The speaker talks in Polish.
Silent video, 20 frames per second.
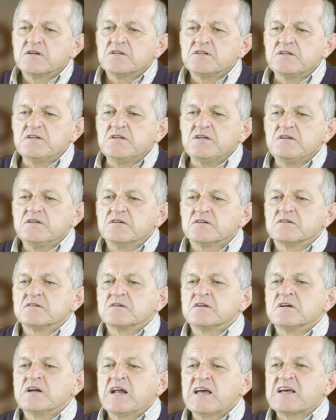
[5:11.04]
i
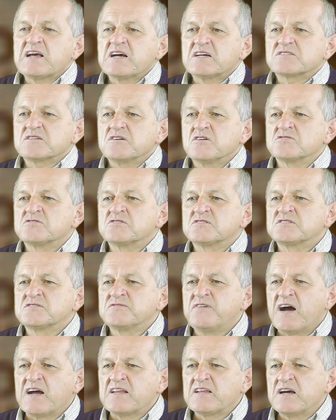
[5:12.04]
lekarz
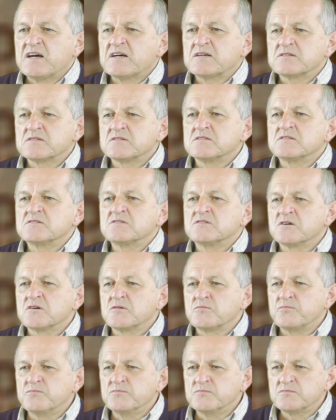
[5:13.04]
oddzwania
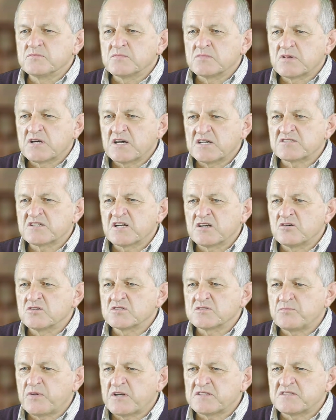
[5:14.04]
do mm, każdego
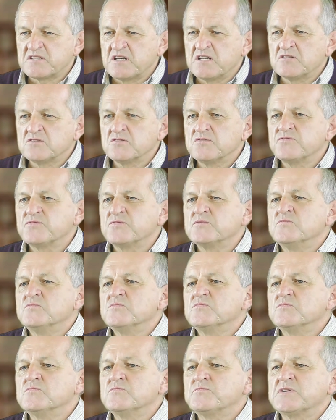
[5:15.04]
z pacjentów,
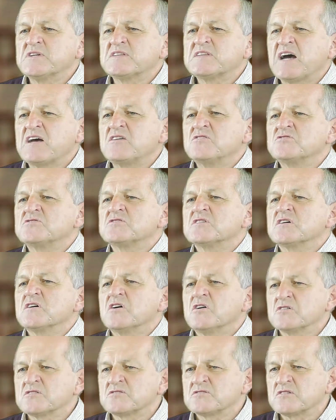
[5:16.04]
mm, pytając się
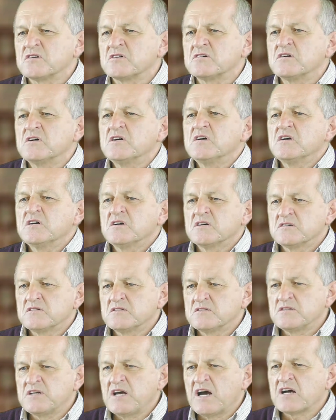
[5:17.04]
o co
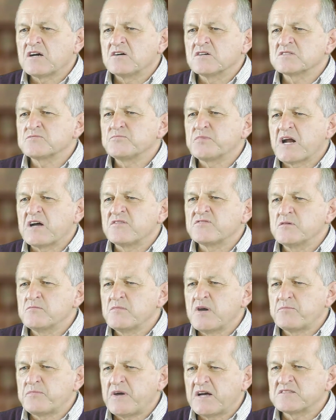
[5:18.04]
E, jaką sprawę
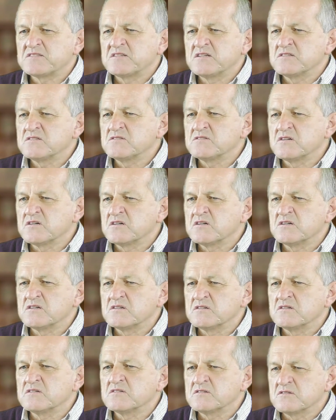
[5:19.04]
ma pacjent
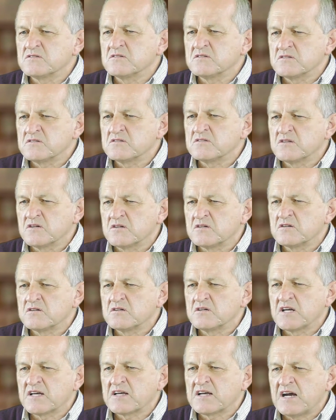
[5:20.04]
do, e, do
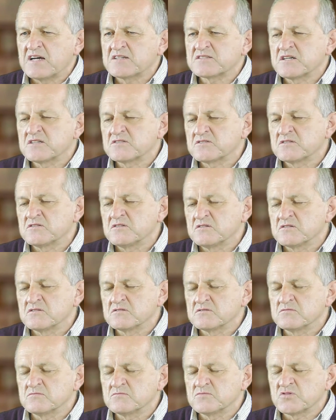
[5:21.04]
lekarza czy do
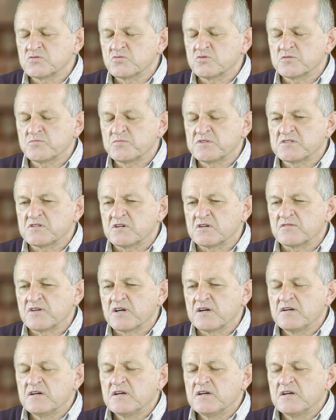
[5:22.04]
mm, służby zdrowia.